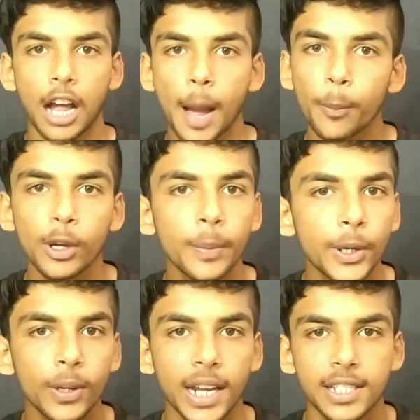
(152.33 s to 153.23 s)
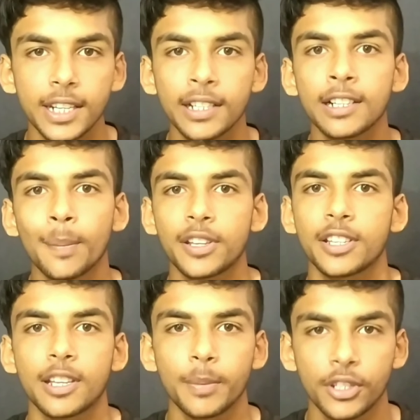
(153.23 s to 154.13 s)
आपको ये वीडियो कैसी लगी कमेंट
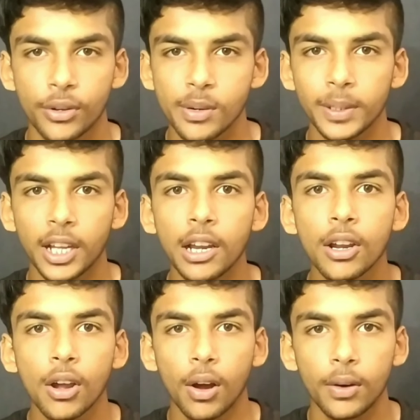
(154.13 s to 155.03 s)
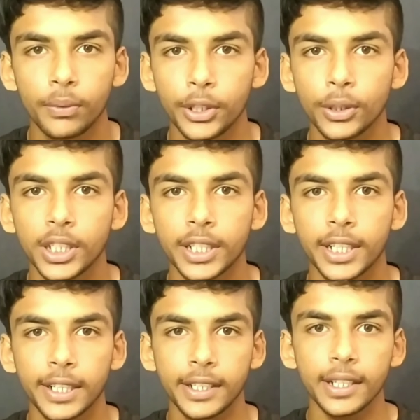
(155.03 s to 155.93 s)
सेक्शन में जरूर बताएं और वीडियो देखने
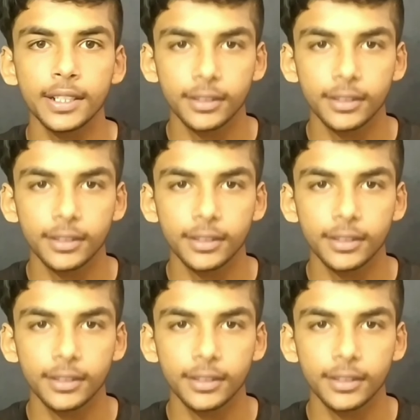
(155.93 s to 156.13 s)
के लिए